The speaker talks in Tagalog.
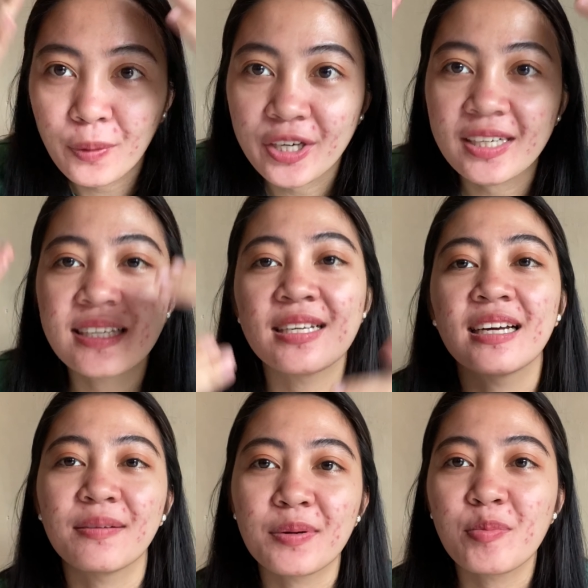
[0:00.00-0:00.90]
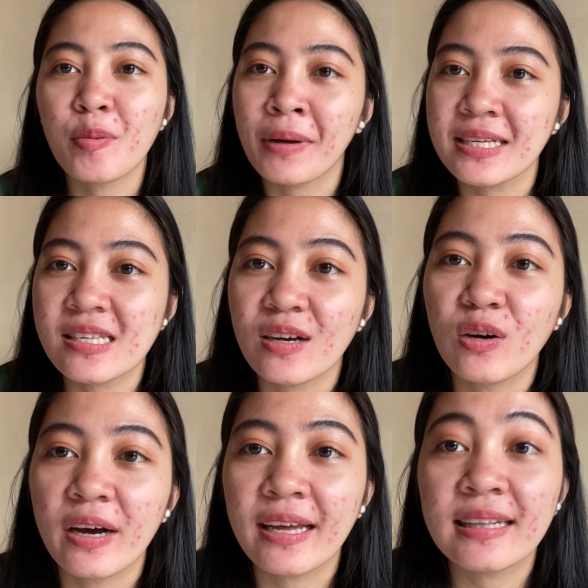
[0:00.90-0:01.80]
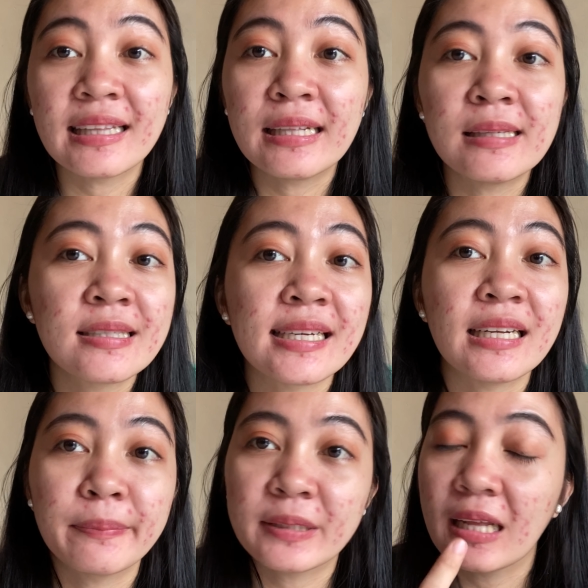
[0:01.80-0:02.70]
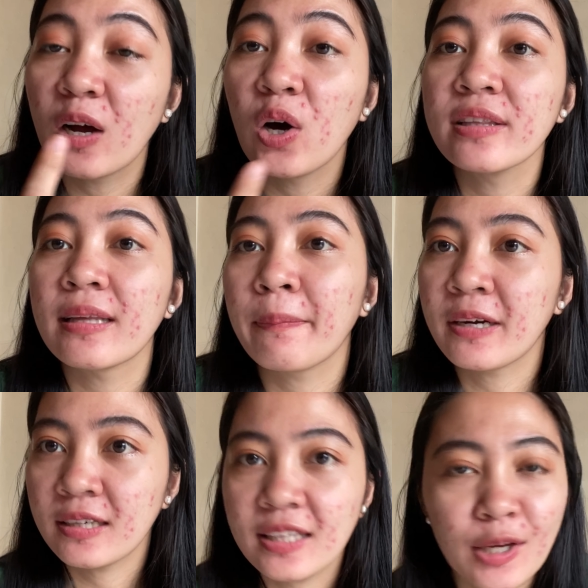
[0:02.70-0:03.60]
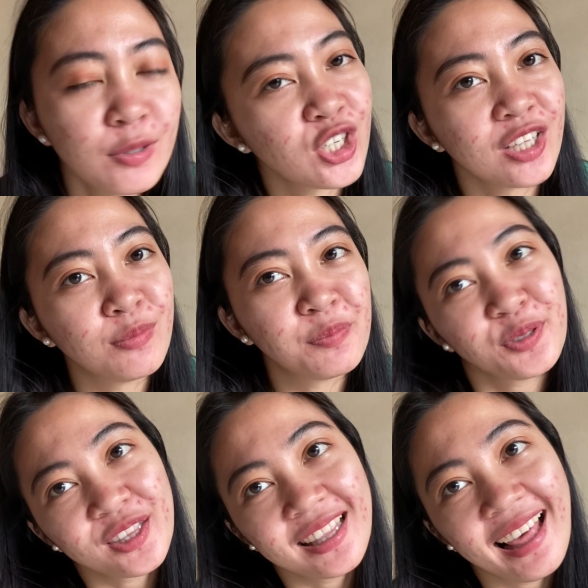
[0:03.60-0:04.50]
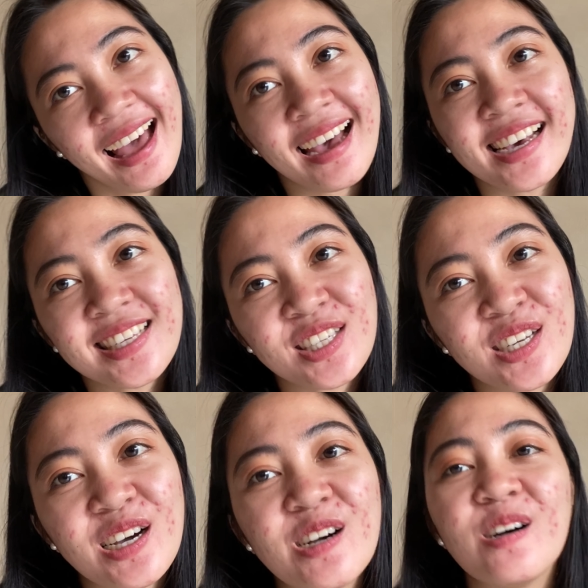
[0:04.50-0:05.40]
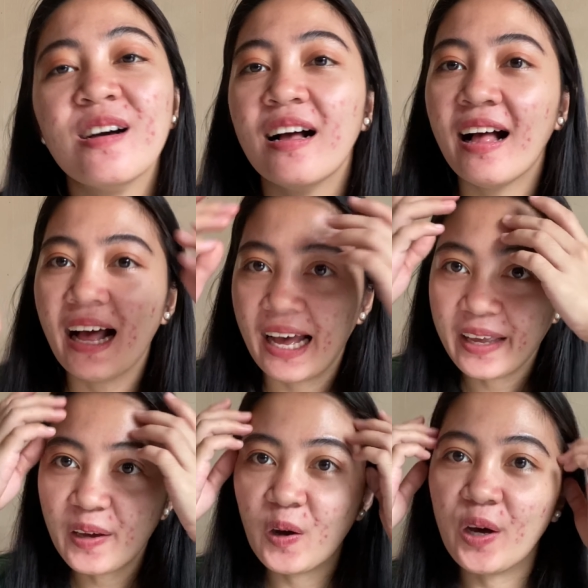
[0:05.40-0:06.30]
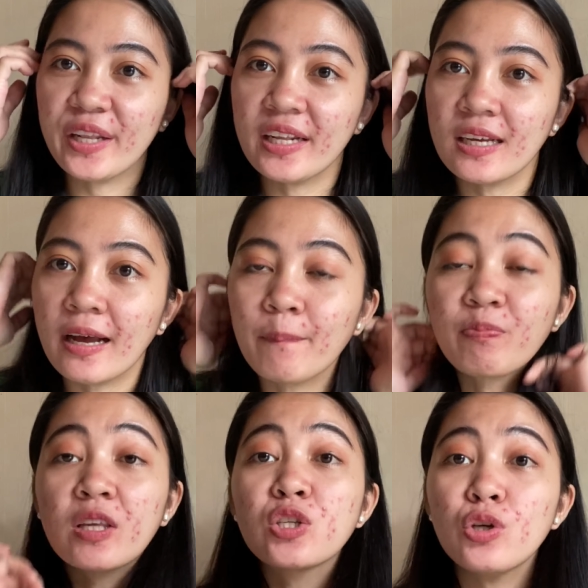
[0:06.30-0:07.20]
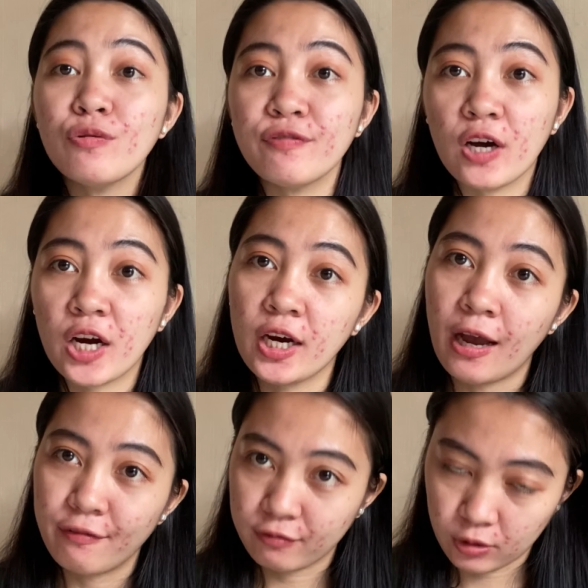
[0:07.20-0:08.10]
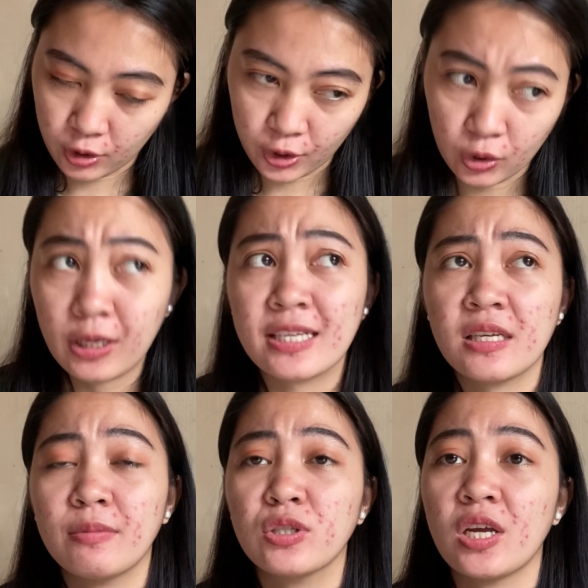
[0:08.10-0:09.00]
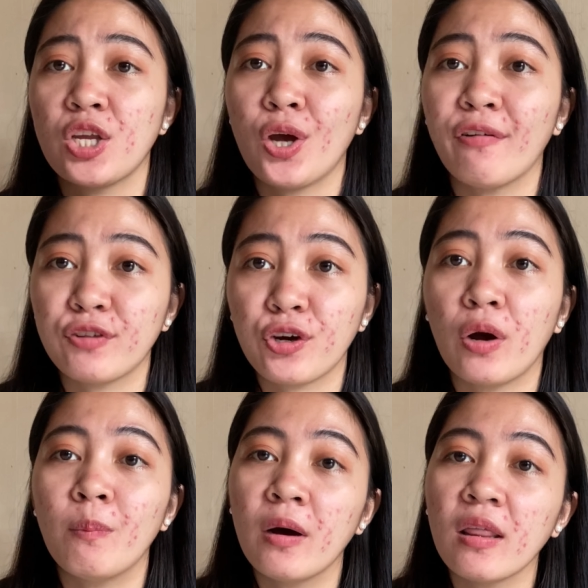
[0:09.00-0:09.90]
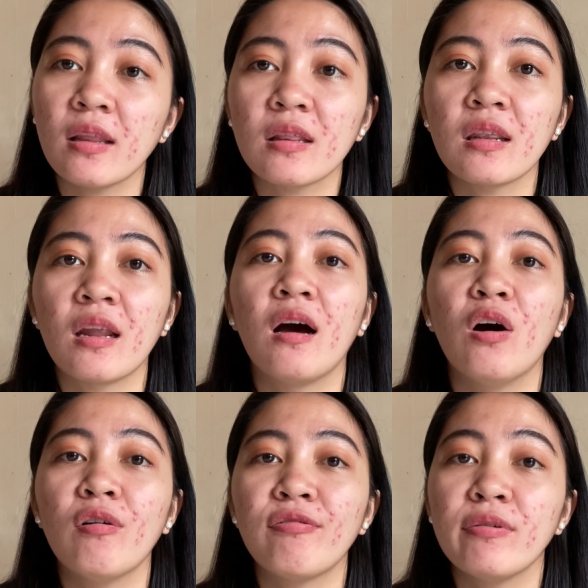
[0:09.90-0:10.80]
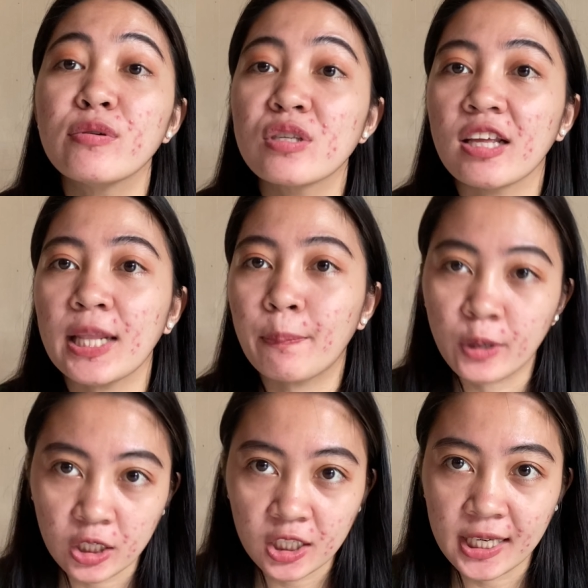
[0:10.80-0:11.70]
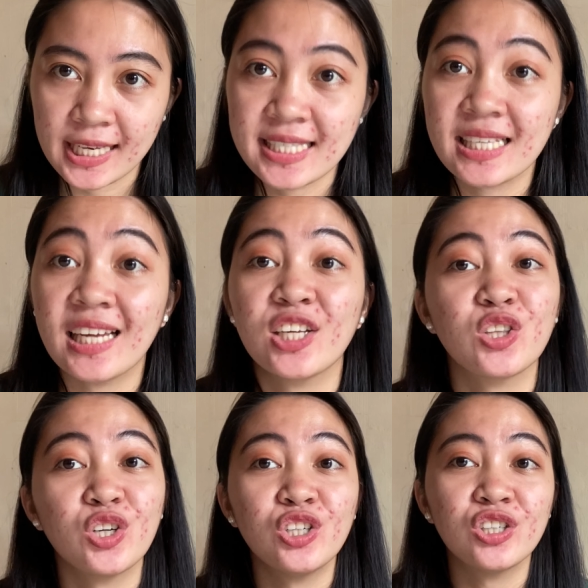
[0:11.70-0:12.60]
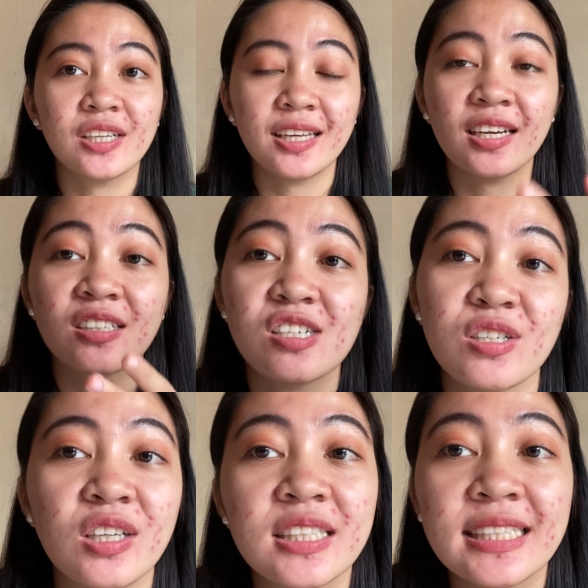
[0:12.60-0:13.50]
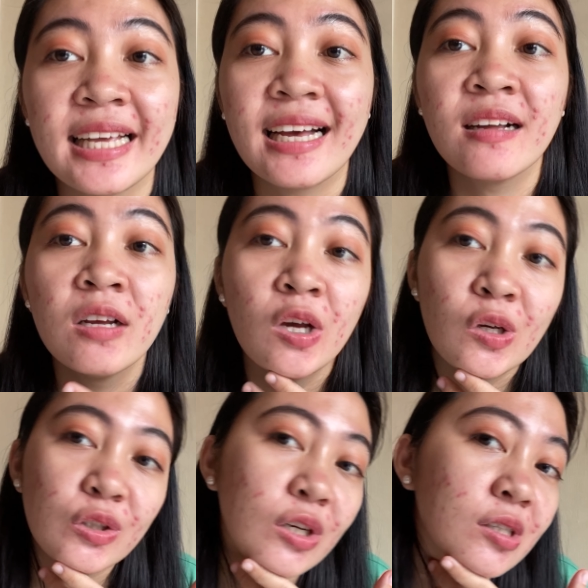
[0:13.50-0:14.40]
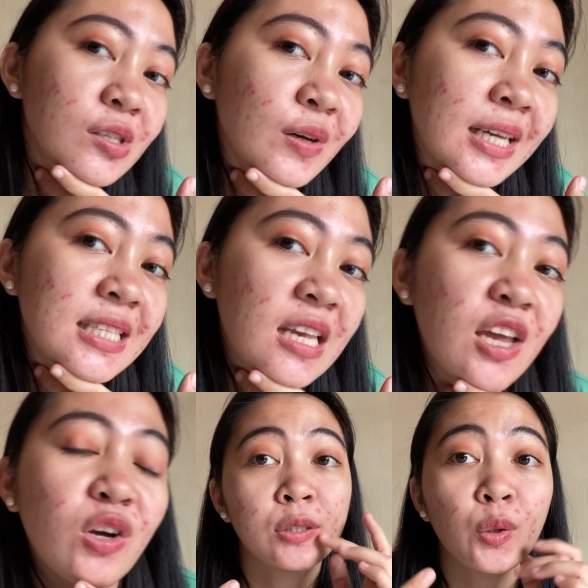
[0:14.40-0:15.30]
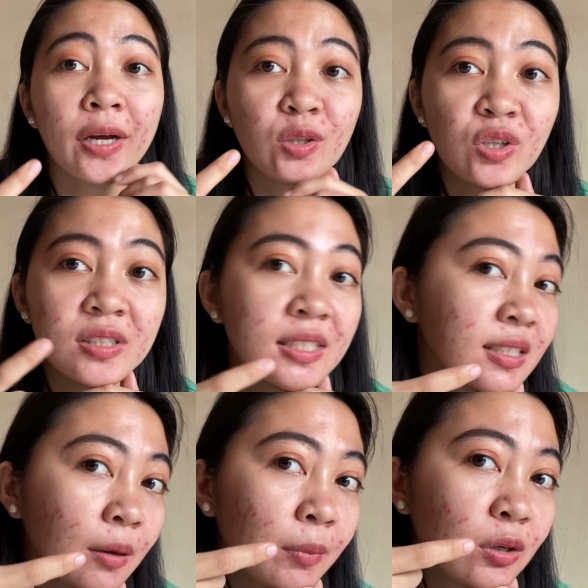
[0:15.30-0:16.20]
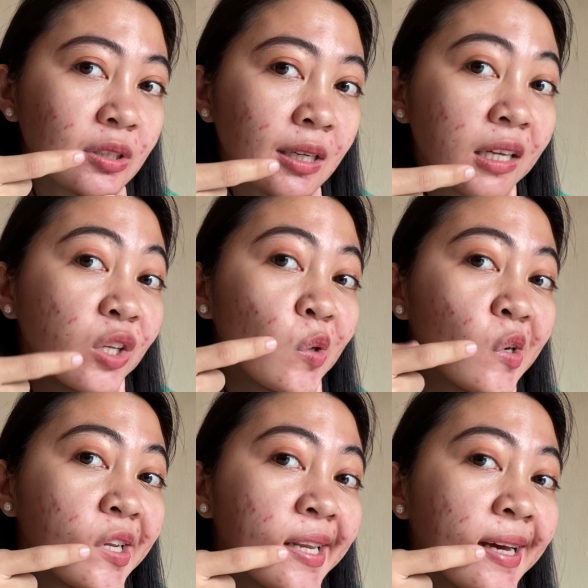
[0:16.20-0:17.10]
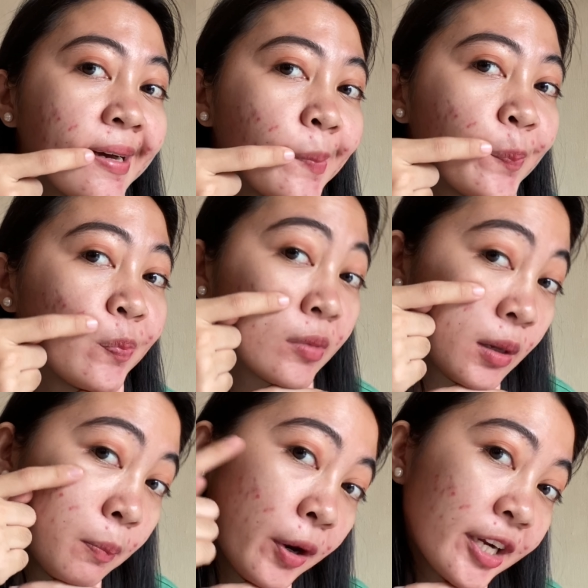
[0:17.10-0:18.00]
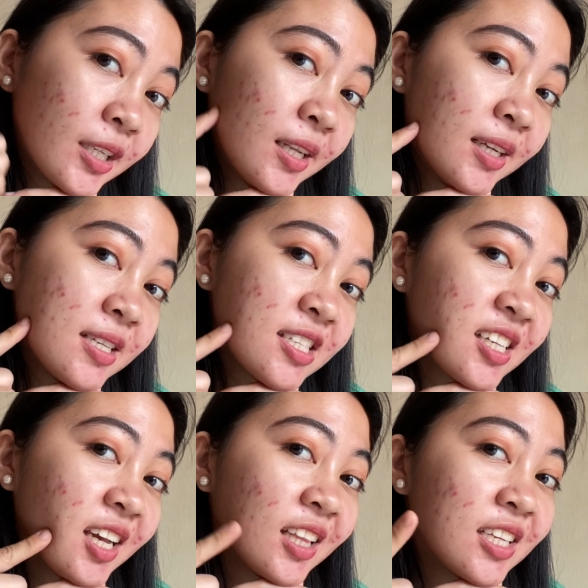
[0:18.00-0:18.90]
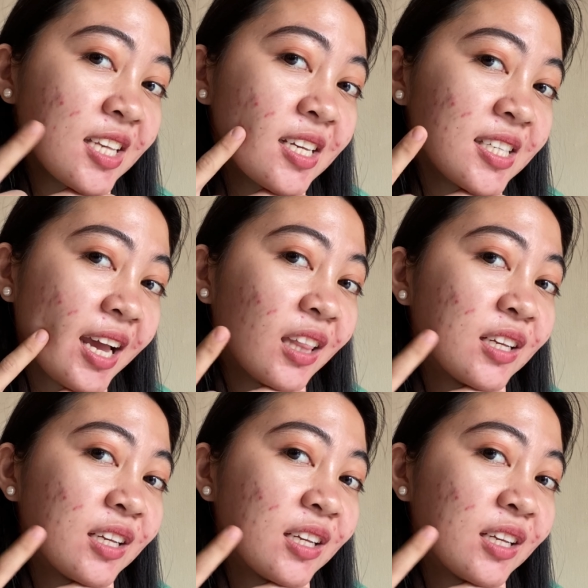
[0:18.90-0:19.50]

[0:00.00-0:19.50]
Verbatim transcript: part kasi nga magmamasa ko and sa lips lang konti. Pero hindi tayo masyadong putla. So, ayun. So far, after yun nga sabi ko sa inyo, after a month of using the product is ganito yung naging result niya. So, as you can see, so ito yung sinasabi ko sa inyo na part ng skin, isang side